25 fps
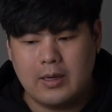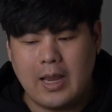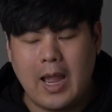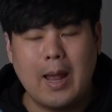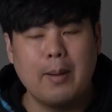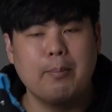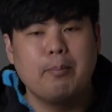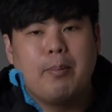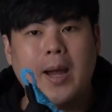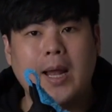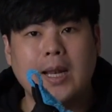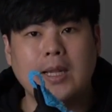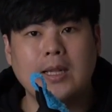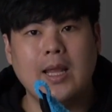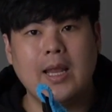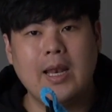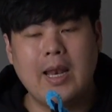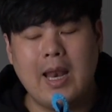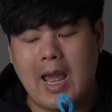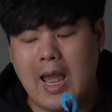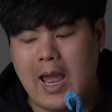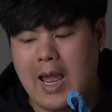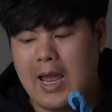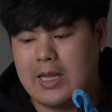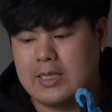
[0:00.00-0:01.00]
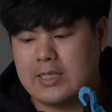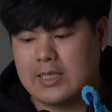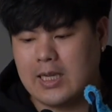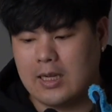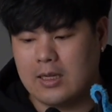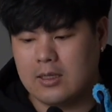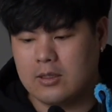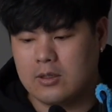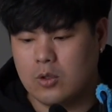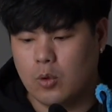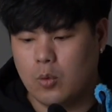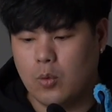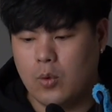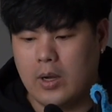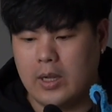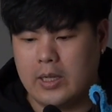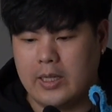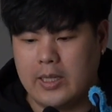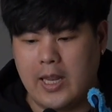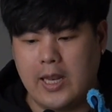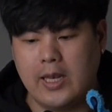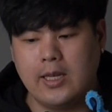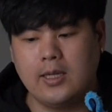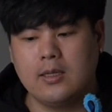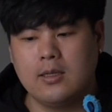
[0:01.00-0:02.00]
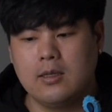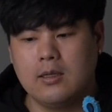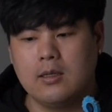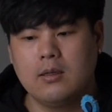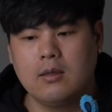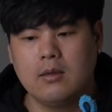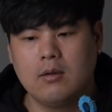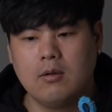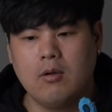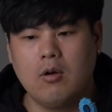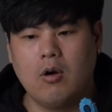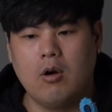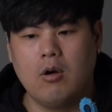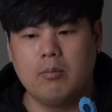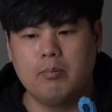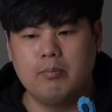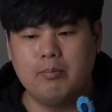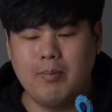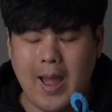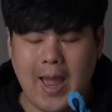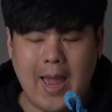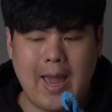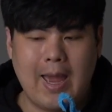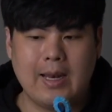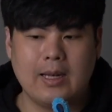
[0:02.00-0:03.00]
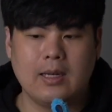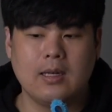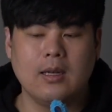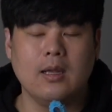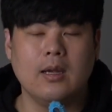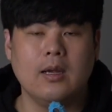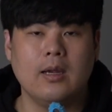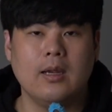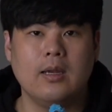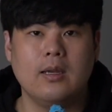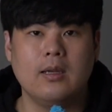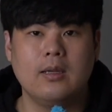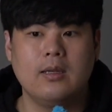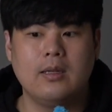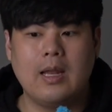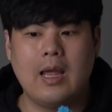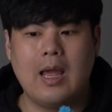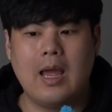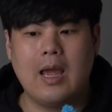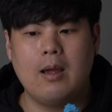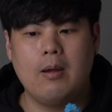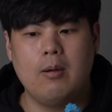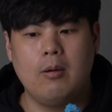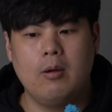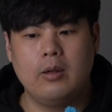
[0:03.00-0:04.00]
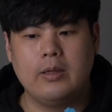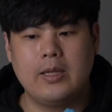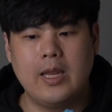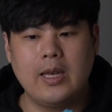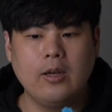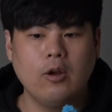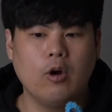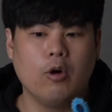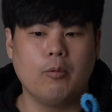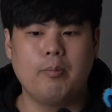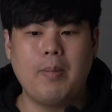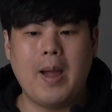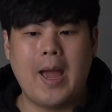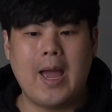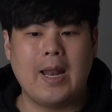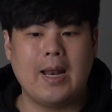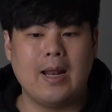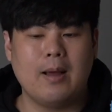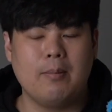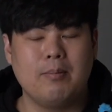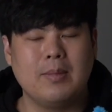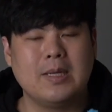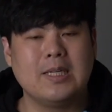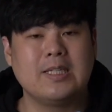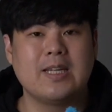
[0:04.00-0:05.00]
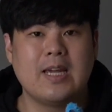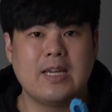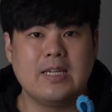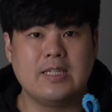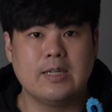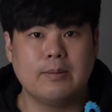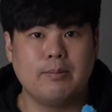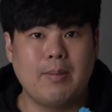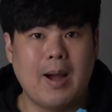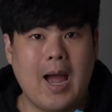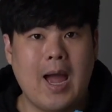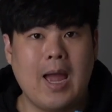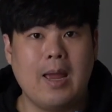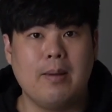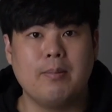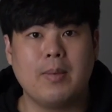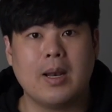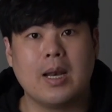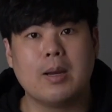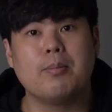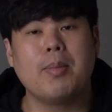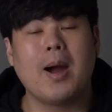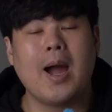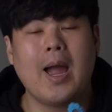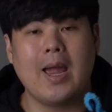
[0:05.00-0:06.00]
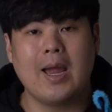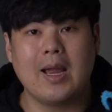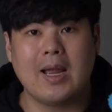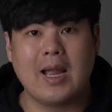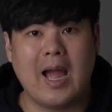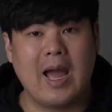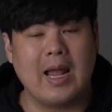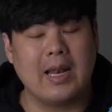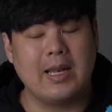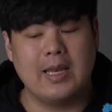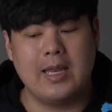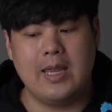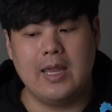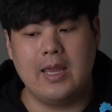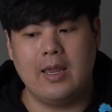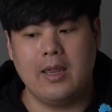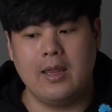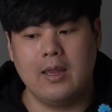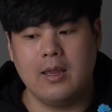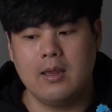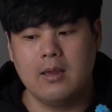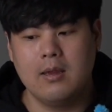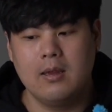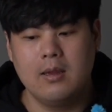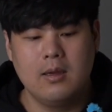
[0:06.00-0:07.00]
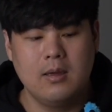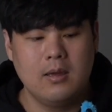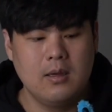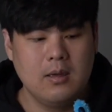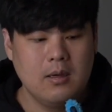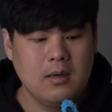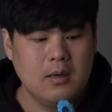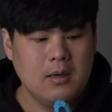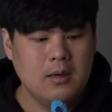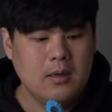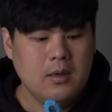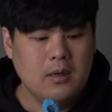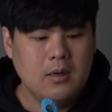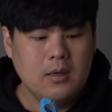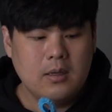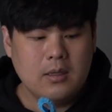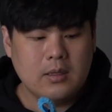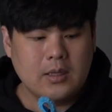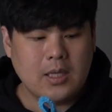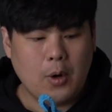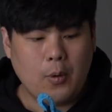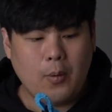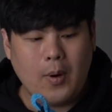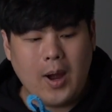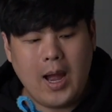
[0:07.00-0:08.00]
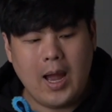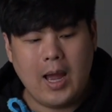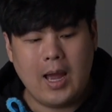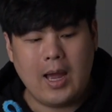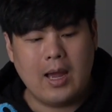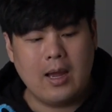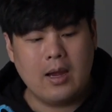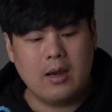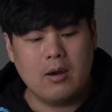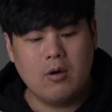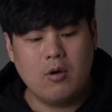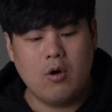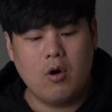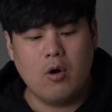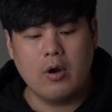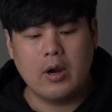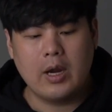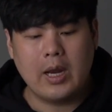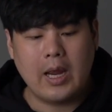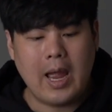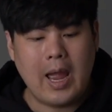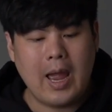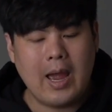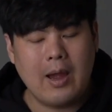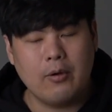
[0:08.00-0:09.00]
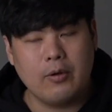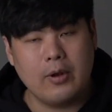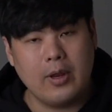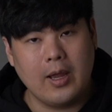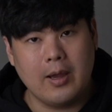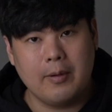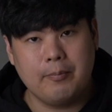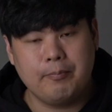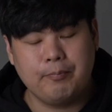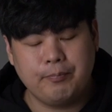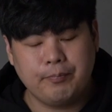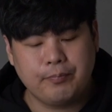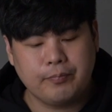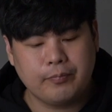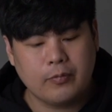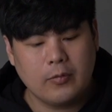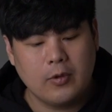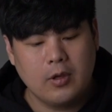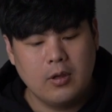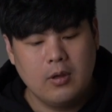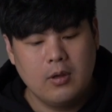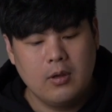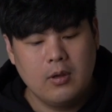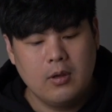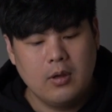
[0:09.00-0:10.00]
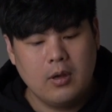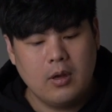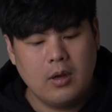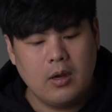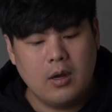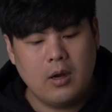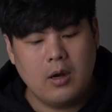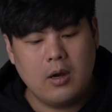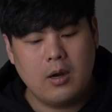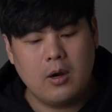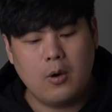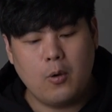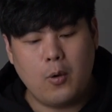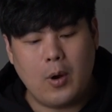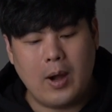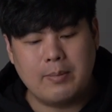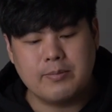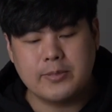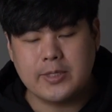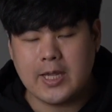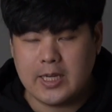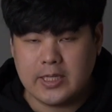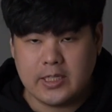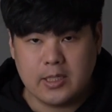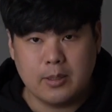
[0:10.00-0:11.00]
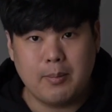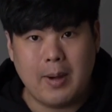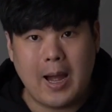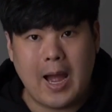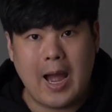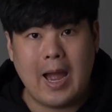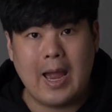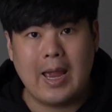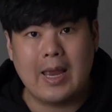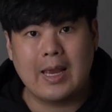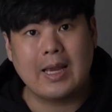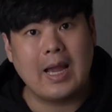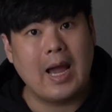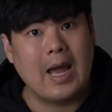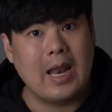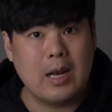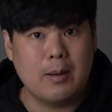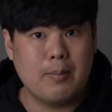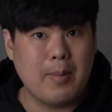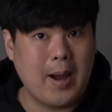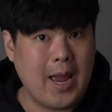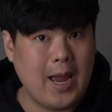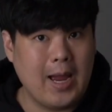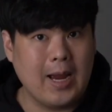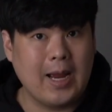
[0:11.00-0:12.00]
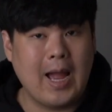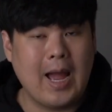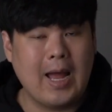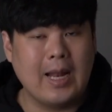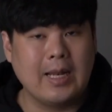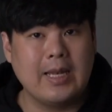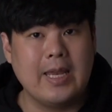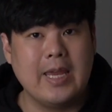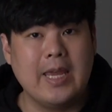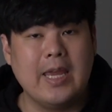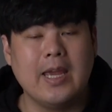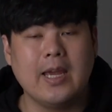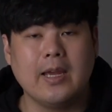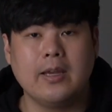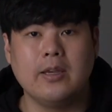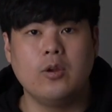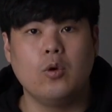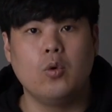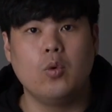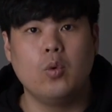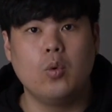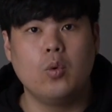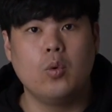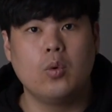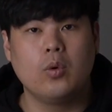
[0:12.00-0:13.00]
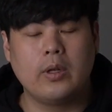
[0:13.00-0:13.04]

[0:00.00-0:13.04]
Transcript: การพัฒนาจากตัวนิดของ 8 เลยนะฮะนิดของ8อะ่ะมันใส่สบายมันระบายอากาศดี แต่ว่าของ 9 เนี่ยความใส่สบาย การระบายอากาศดียังอยู่